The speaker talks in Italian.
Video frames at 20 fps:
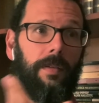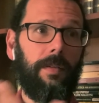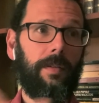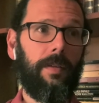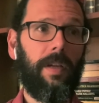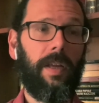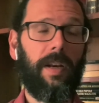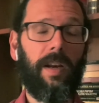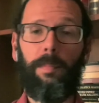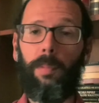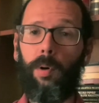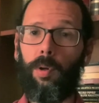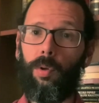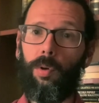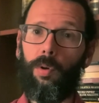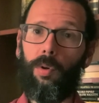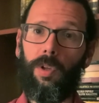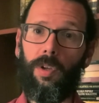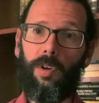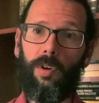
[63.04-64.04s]
il rapporto
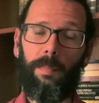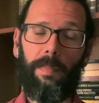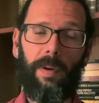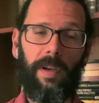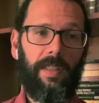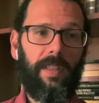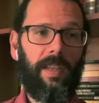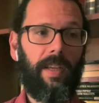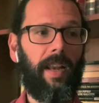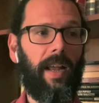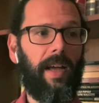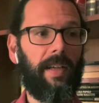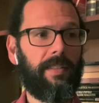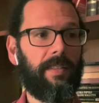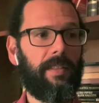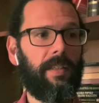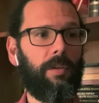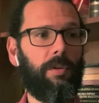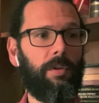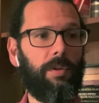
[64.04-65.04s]
con i compagni di
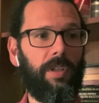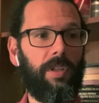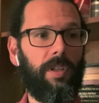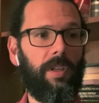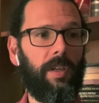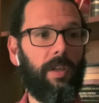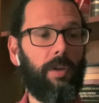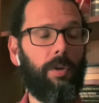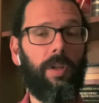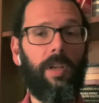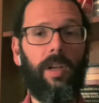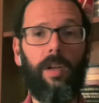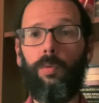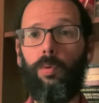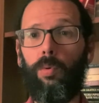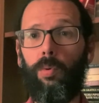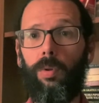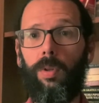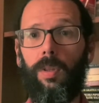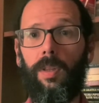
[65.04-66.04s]
classe, con, i, con gli
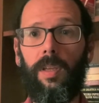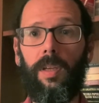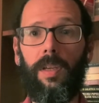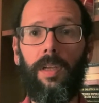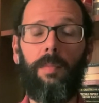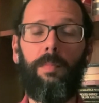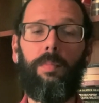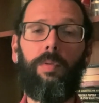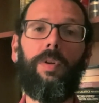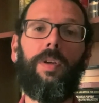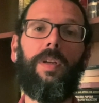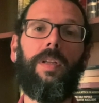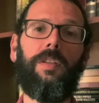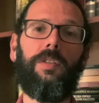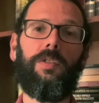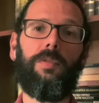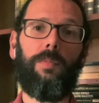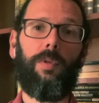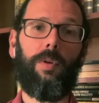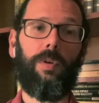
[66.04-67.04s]
adulti, il
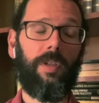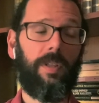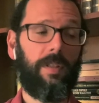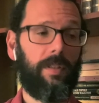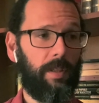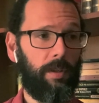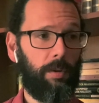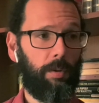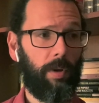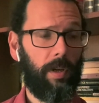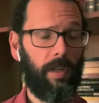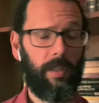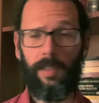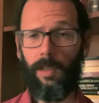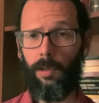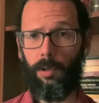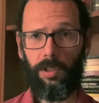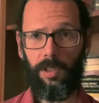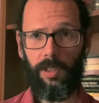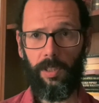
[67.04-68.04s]
bullismo, l'insicurezza,
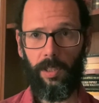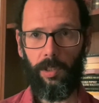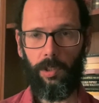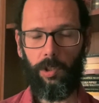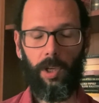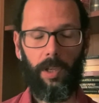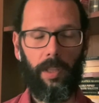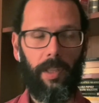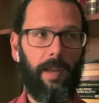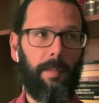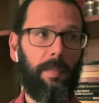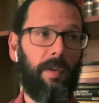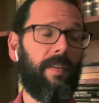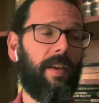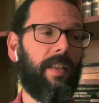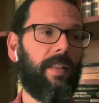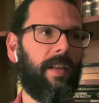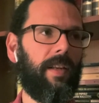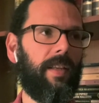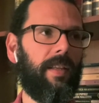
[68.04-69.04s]
cose del genere. E mi
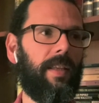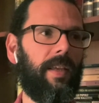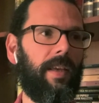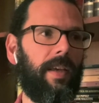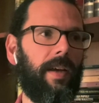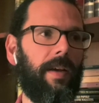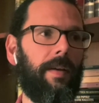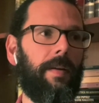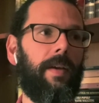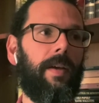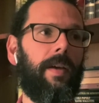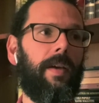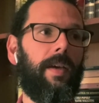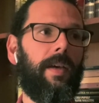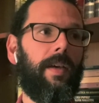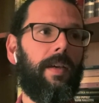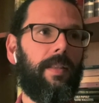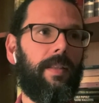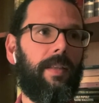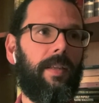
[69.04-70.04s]
venne l'idea
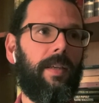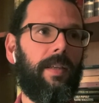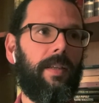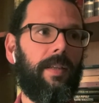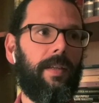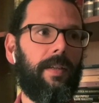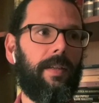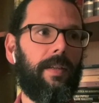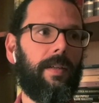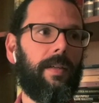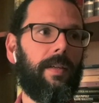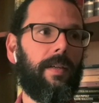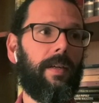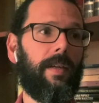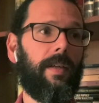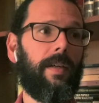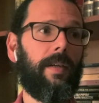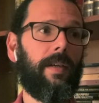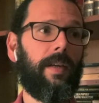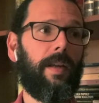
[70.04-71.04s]
di
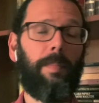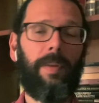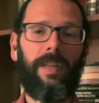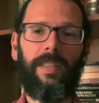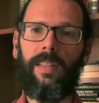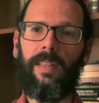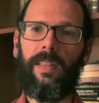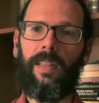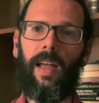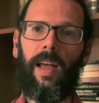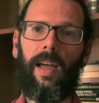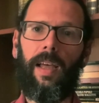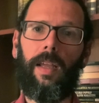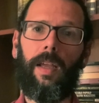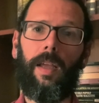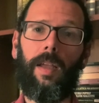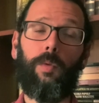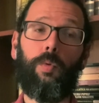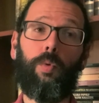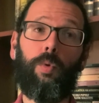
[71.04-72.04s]
eh,
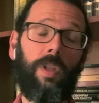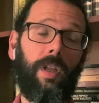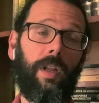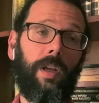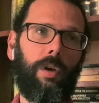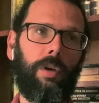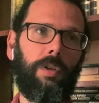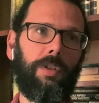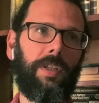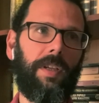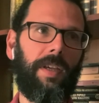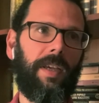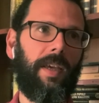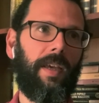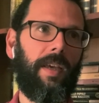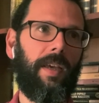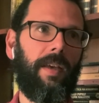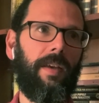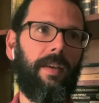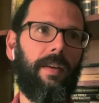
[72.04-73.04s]
rappresentare tutte le cose
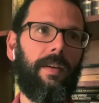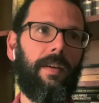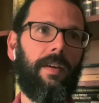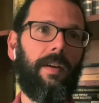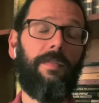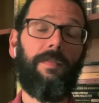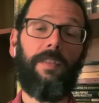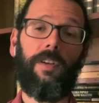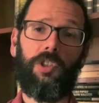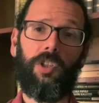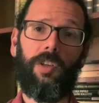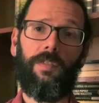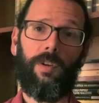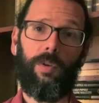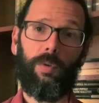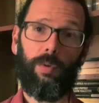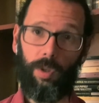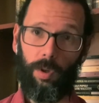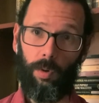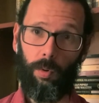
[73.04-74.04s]
che eh,
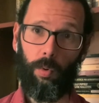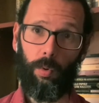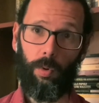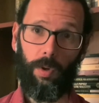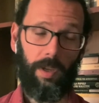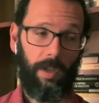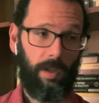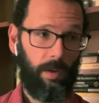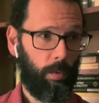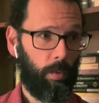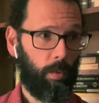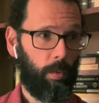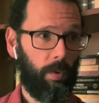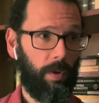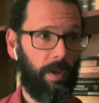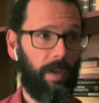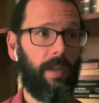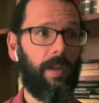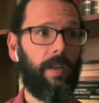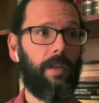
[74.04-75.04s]
facevano di lui,
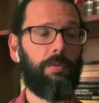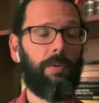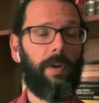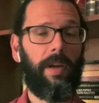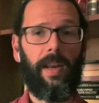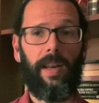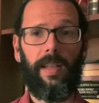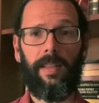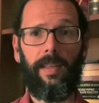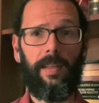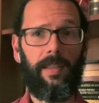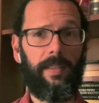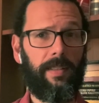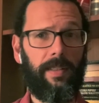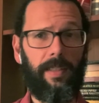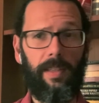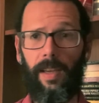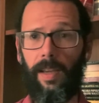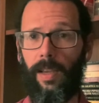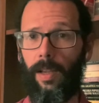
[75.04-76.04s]
lui, le sue
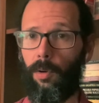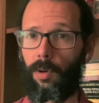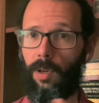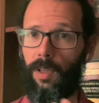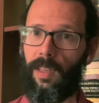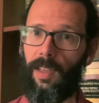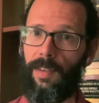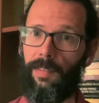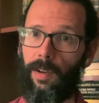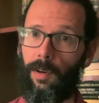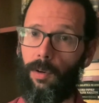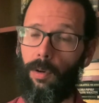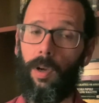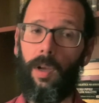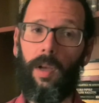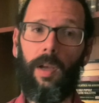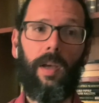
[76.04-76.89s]
caratteristiche che lo rendevano